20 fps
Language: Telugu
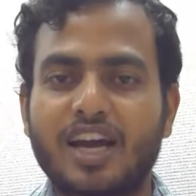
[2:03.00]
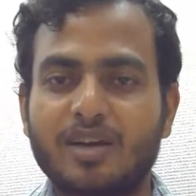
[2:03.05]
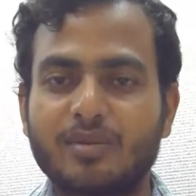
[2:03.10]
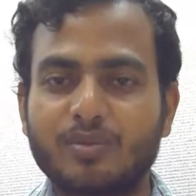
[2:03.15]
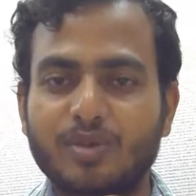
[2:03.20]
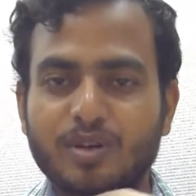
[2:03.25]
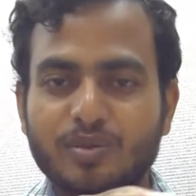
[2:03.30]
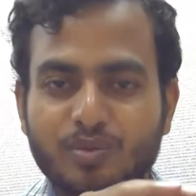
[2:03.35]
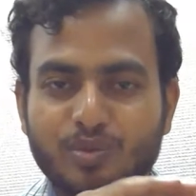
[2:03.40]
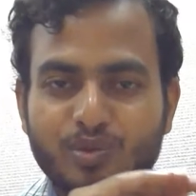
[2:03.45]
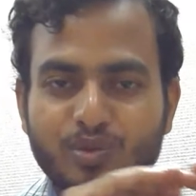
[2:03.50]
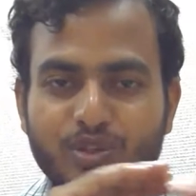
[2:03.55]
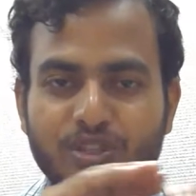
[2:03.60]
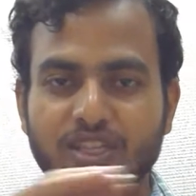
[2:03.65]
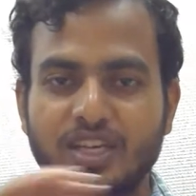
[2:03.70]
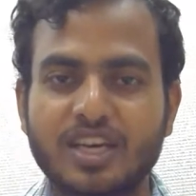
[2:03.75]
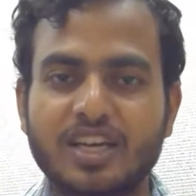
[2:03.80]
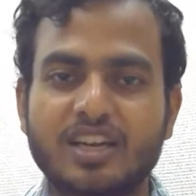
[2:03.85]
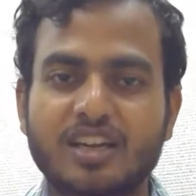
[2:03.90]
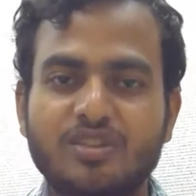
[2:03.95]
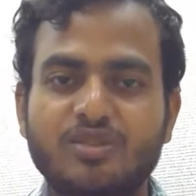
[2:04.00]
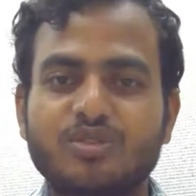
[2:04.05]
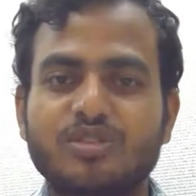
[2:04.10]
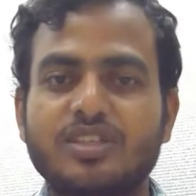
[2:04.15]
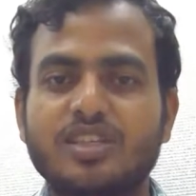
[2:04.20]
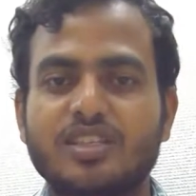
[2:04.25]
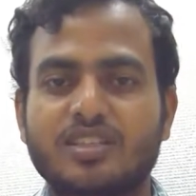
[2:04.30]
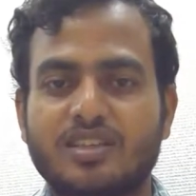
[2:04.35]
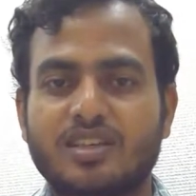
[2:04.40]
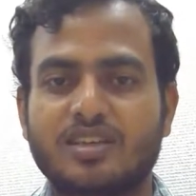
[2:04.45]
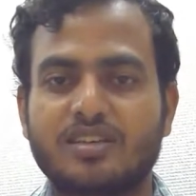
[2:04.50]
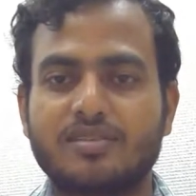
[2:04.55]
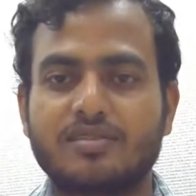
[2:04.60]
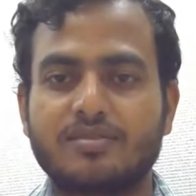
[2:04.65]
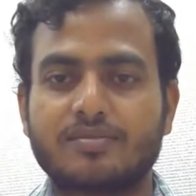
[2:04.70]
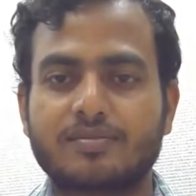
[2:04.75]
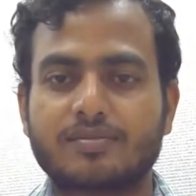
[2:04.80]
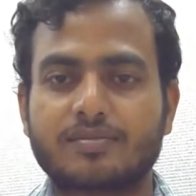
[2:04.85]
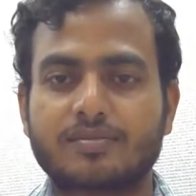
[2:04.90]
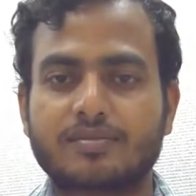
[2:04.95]
అక్బర్ పూర్తిగా రద్దు చేశాడు
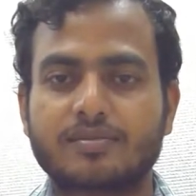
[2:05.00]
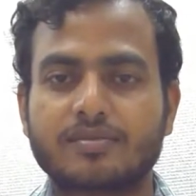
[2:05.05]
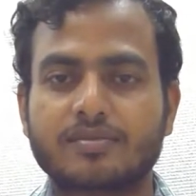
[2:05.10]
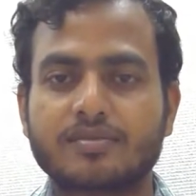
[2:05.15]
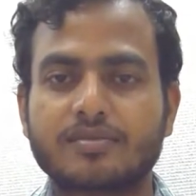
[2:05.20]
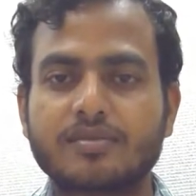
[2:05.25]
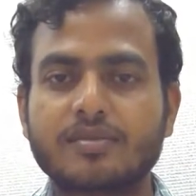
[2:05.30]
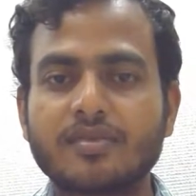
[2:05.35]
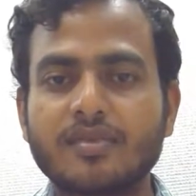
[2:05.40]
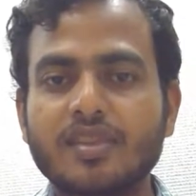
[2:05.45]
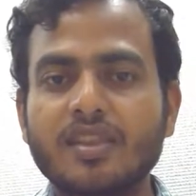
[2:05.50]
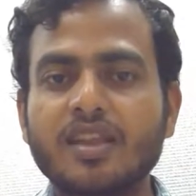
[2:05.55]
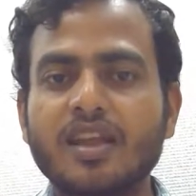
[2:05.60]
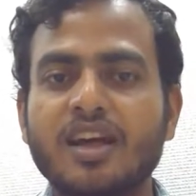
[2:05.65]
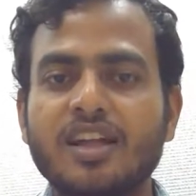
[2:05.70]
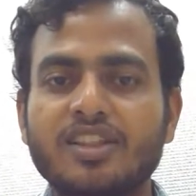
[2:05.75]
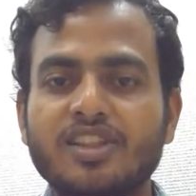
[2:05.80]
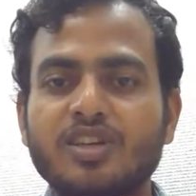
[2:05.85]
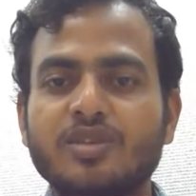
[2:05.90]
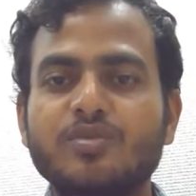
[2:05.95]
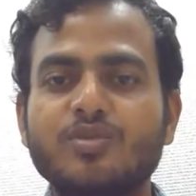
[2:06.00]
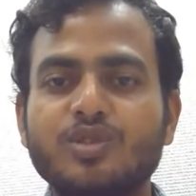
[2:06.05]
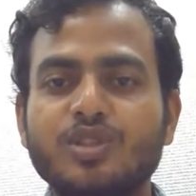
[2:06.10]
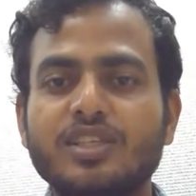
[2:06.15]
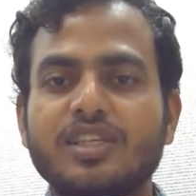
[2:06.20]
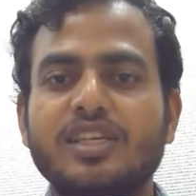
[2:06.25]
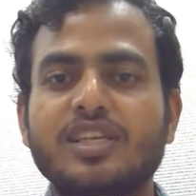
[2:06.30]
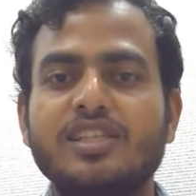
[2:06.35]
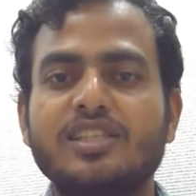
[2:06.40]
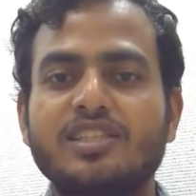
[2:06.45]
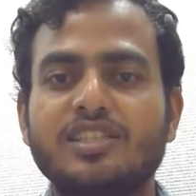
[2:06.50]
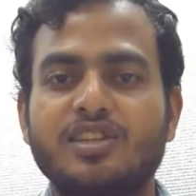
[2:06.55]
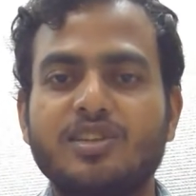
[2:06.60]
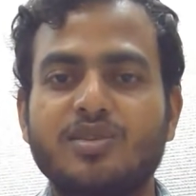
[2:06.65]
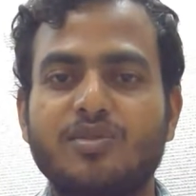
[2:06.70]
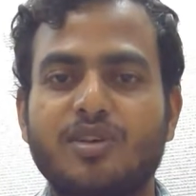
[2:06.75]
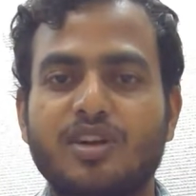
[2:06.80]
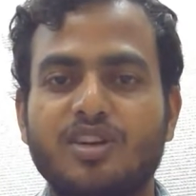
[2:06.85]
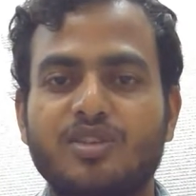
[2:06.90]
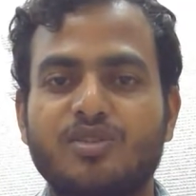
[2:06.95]
అంతకుముందు ఖిల్జీలు
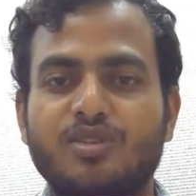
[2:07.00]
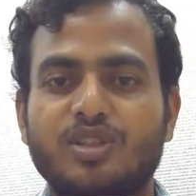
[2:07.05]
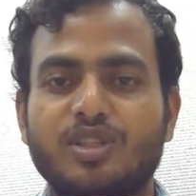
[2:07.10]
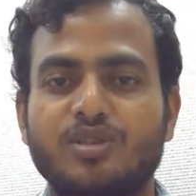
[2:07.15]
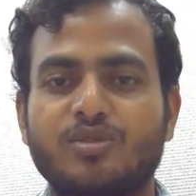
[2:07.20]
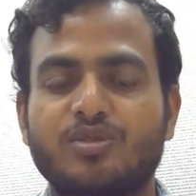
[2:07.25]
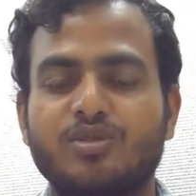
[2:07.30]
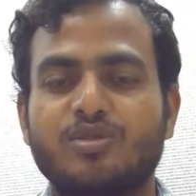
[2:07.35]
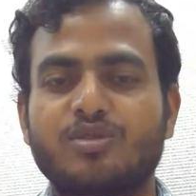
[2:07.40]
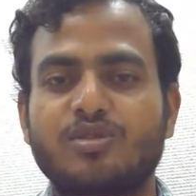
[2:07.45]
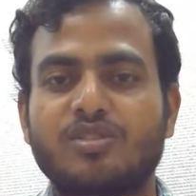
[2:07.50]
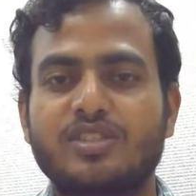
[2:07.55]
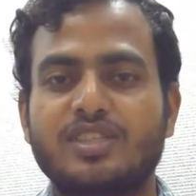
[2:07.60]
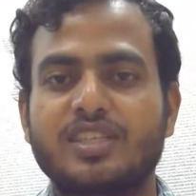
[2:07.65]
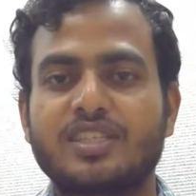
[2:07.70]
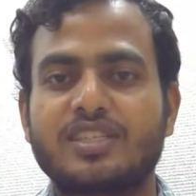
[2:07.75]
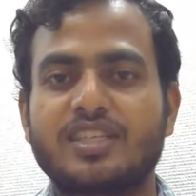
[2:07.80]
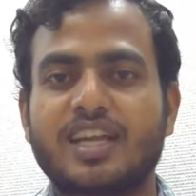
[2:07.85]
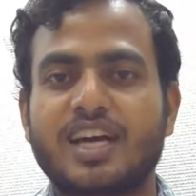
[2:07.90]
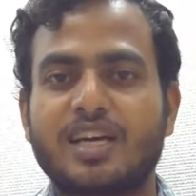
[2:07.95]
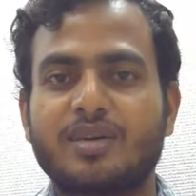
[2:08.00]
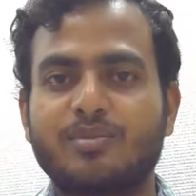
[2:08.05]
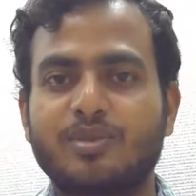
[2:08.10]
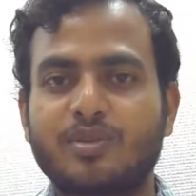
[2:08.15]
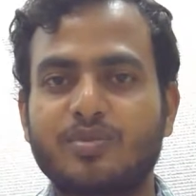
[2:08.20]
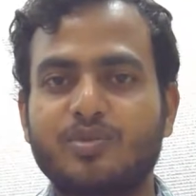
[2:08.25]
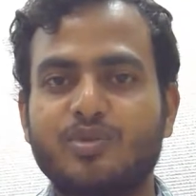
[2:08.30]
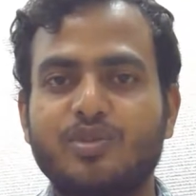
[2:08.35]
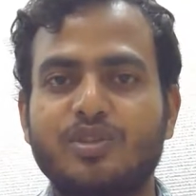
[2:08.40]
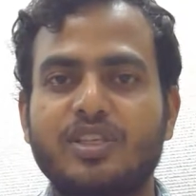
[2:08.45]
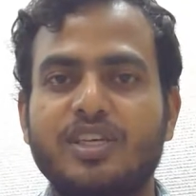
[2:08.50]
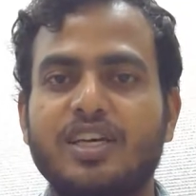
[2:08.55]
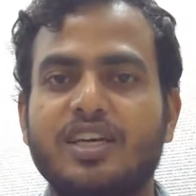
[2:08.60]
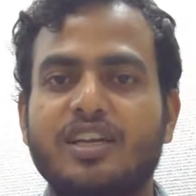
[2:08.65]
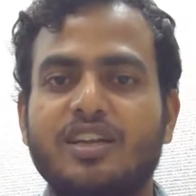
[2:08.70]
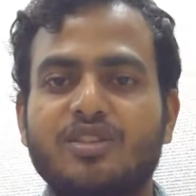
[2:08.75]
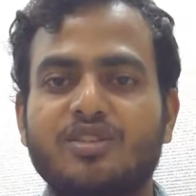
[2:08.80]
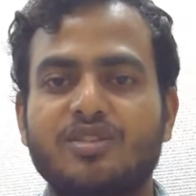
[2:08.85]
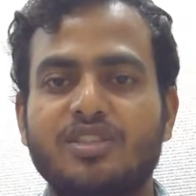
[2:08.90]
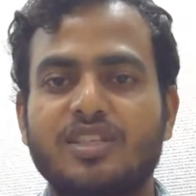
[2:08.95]
వాళ్ళు కొంత వసూలు చేసిన అక్బర్ పూర్తిగా
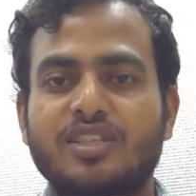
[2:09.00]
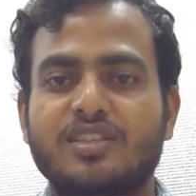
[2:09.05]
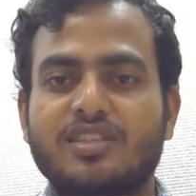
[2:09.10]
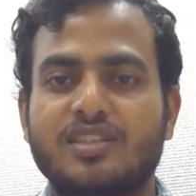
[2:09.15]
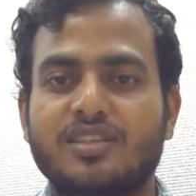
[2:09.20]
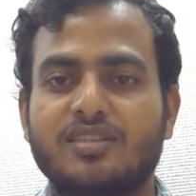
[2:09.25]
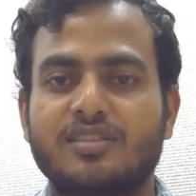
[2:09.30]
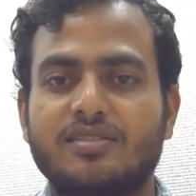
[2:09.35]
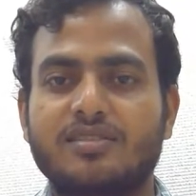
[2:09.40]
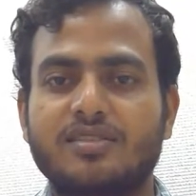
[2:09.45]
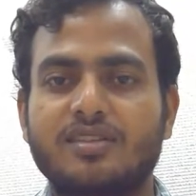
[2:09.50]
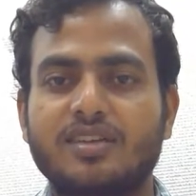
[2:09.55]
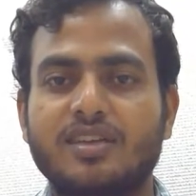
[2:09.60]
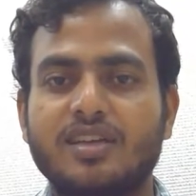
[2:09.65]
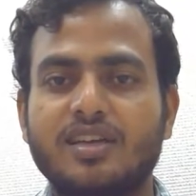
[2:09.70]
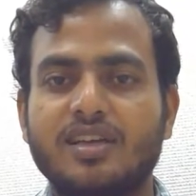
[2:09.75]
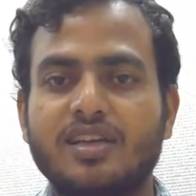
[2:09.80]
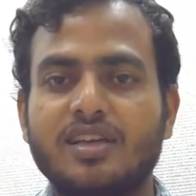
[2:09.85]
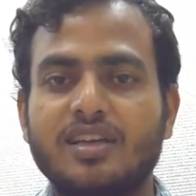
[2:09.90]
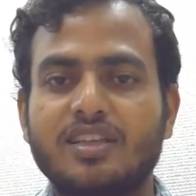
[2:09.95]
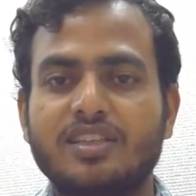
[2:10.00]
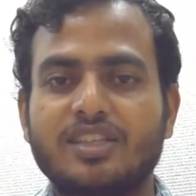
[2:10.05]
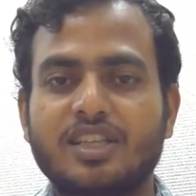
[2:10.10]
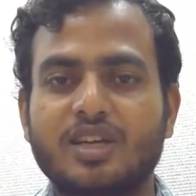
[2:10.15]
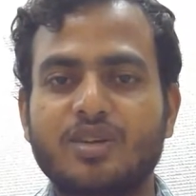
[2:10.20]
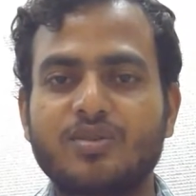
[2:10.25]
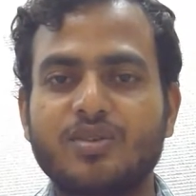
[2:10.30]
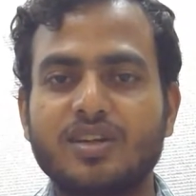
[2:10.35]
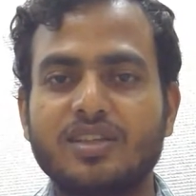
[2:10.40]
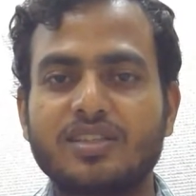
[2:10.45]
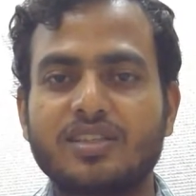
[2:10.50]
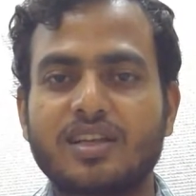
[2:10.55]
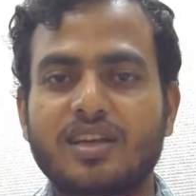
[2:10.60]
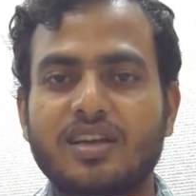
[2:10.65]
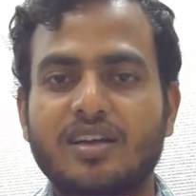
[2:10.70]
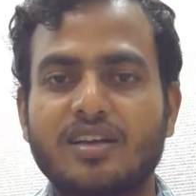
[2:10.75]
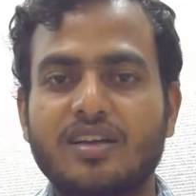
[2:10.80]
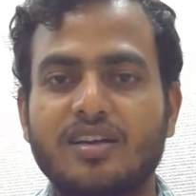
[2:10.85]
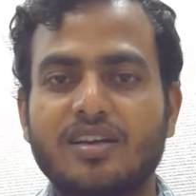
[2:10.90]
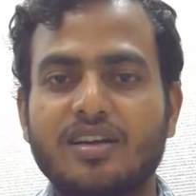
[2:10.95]
రద్దు చేశాడు తరువాత
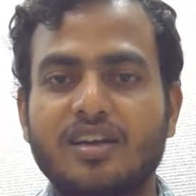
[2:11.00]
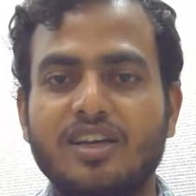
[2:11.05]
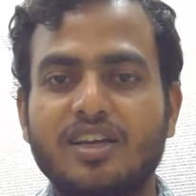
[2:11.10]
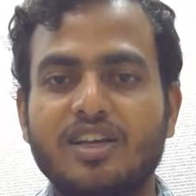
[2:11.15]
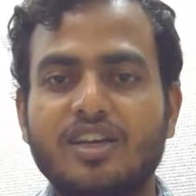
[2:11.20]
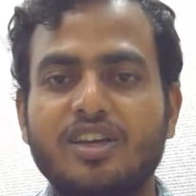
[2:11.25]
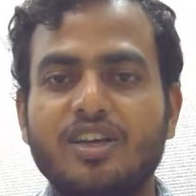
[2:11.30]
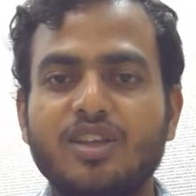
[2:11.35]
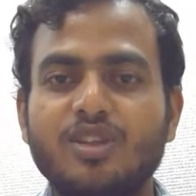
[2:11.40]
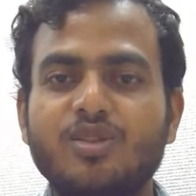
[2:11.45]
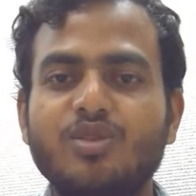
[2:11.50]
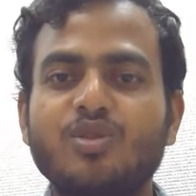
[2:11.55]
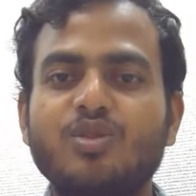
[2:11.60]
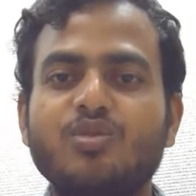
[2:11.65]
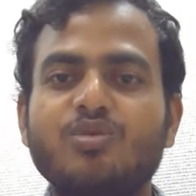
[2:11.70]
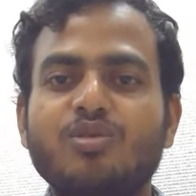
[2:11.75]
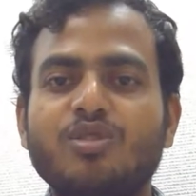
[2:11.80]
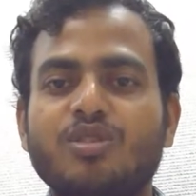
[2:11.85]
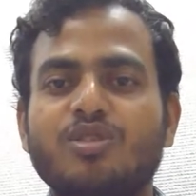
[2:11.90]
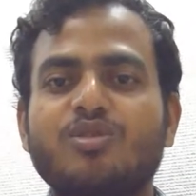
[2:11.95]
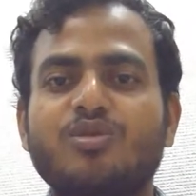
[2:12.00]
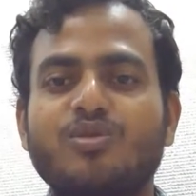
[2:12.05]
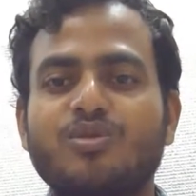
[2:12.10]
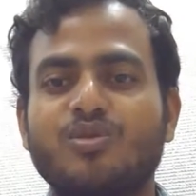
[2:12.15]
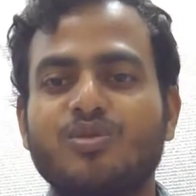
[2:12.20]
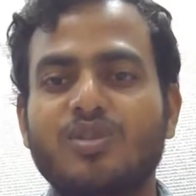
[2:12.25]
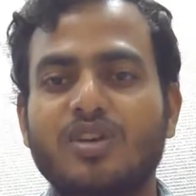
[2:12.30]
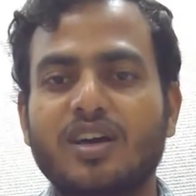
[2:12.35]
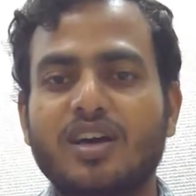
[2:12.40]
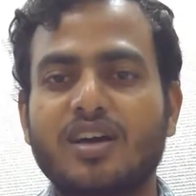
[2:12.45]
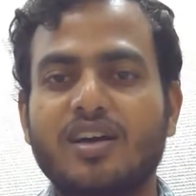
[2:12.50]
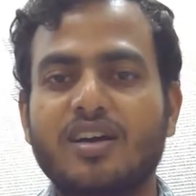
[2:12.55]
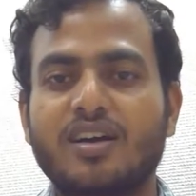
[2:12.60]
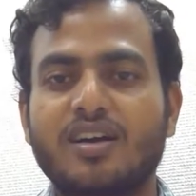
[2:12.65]
హిందువులకు కూడా